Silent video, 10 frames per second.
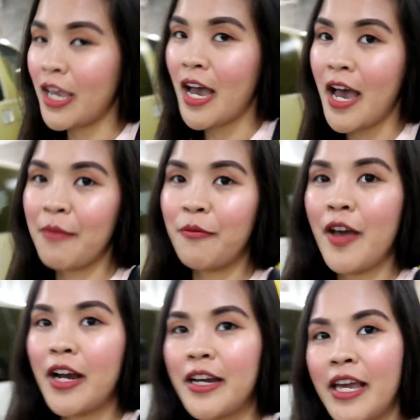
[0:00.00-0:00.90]
Kaya I'm
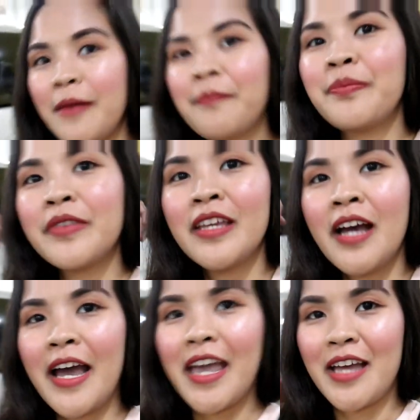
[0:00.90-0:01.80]
wearing,
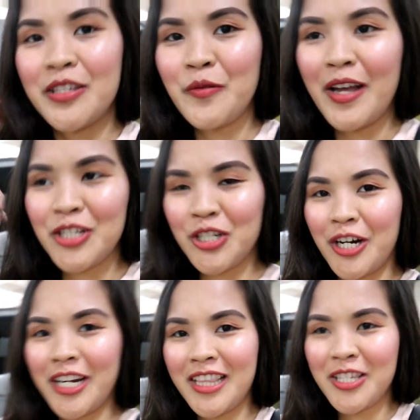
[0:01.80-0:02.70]
ayan,
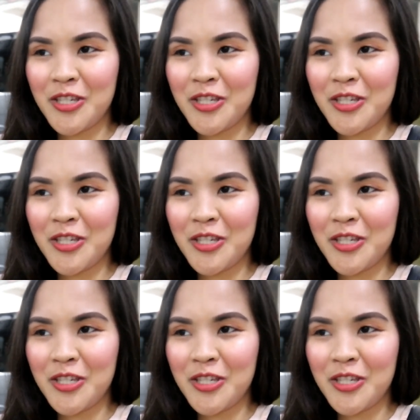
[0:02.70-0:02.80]
sweatshirt.